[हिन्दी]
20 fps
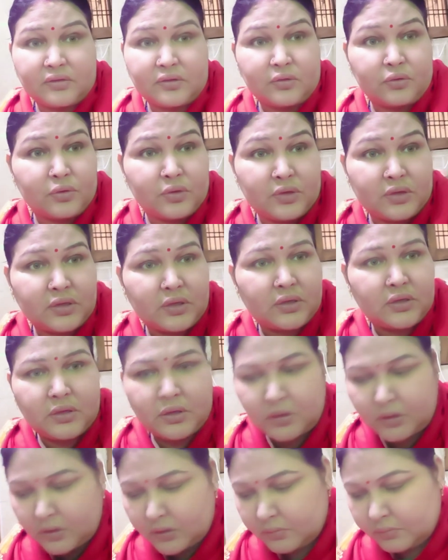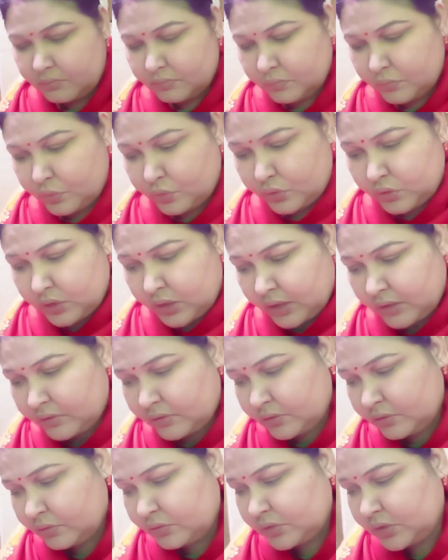हो रही है बहुत
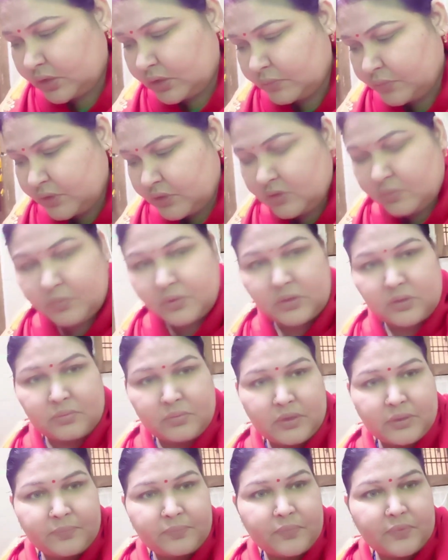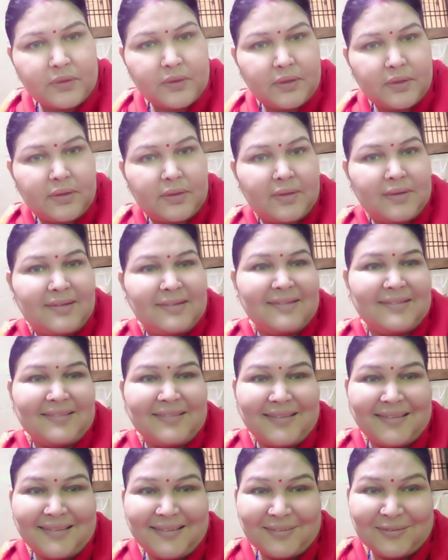खांसी उठ है बीच बीच में
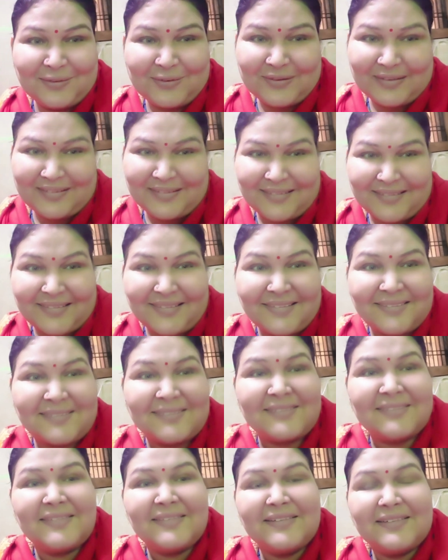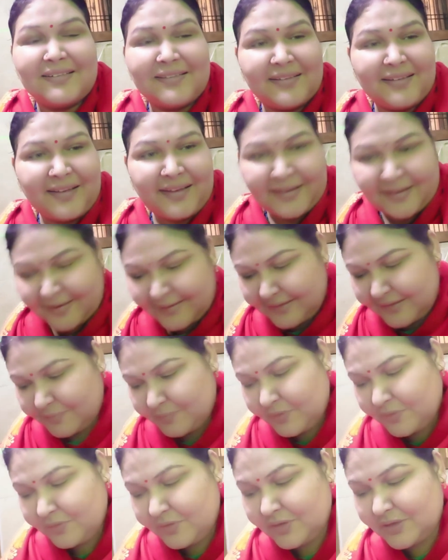तो इग्नोर कर दियो एक आदि
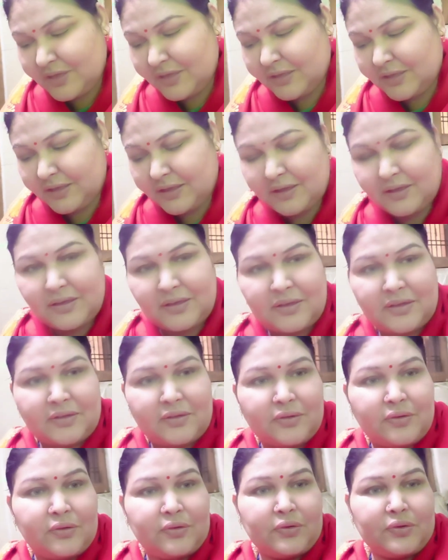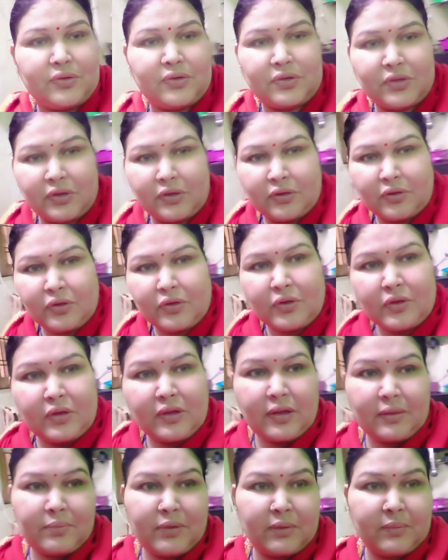पर उठ जाता है और चलो
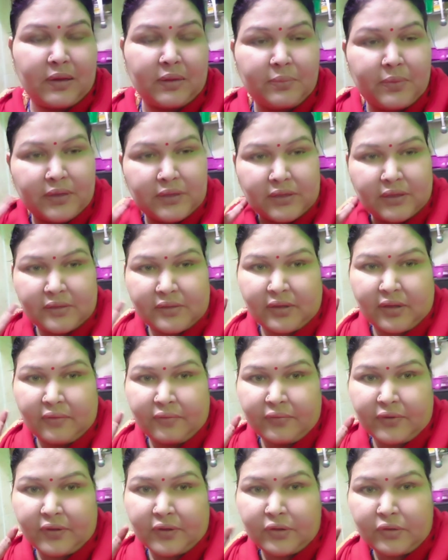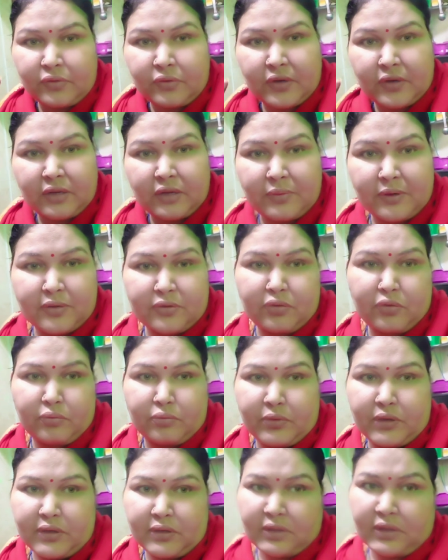इब एक बार बर्तन साफ कर लूँ और एक बार
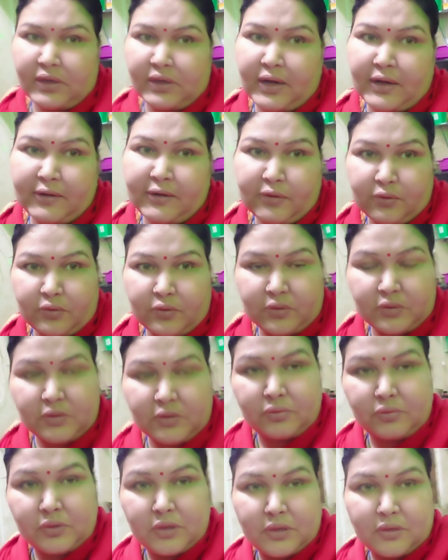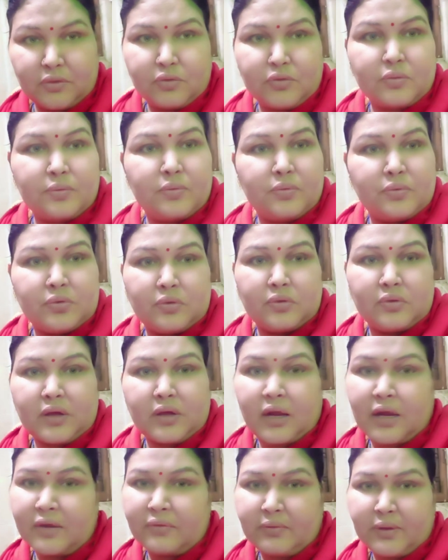सोमवीर जी रेडी हो हाँ तो उनसे कुछ पूछ लूँ
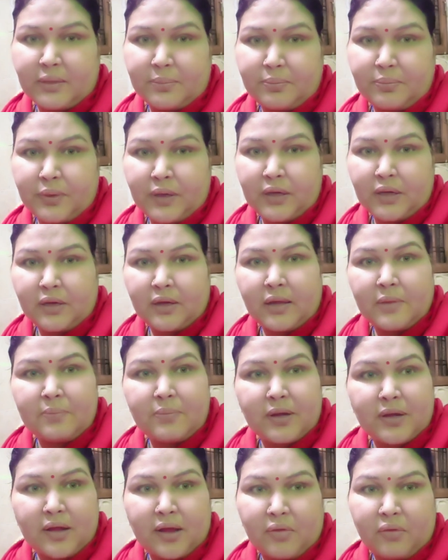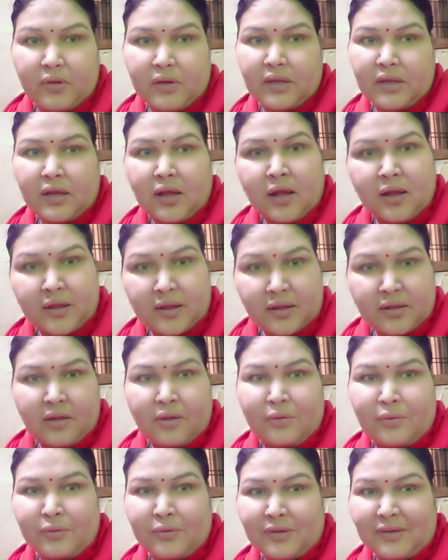खाने पीने का इब खाऊंगे का के
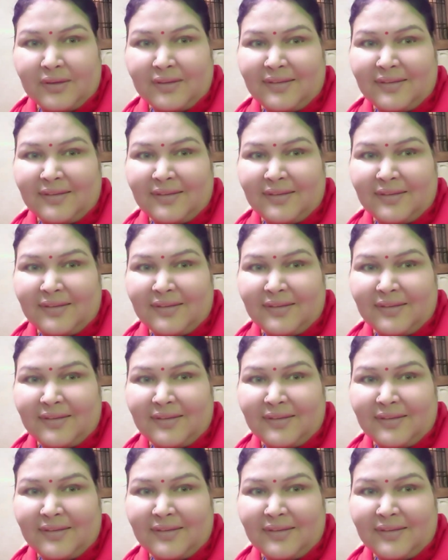खाऊंगे